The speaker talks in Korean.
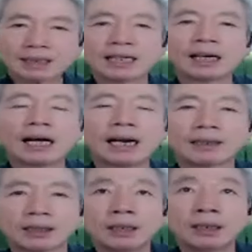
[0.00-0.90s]

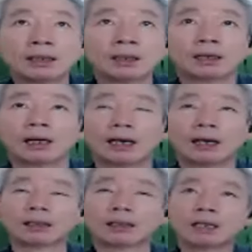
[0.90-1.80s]
제가
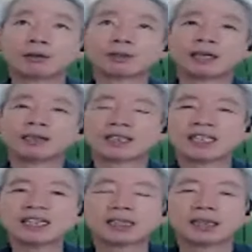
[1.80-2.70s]
아, 1교시에는
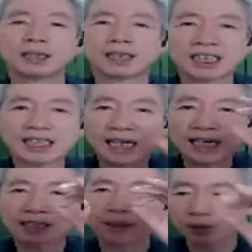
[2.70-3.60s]
신,
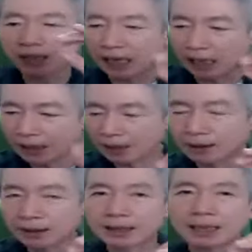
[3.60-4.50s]
시각학습자,
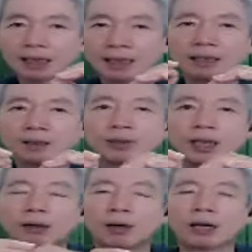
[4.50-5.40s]

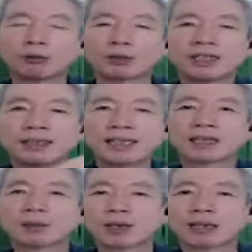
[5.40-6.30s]
시각학습자하고
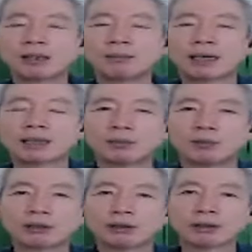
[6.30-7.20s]
신체학습자를
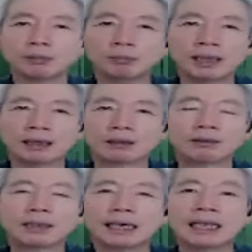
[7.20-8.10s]
말씀을 드렸습니다.
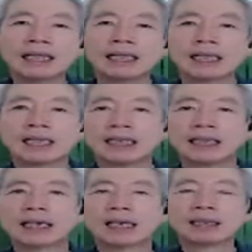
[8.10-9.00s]
그런데
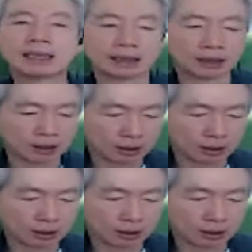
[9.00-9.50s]
이게 이제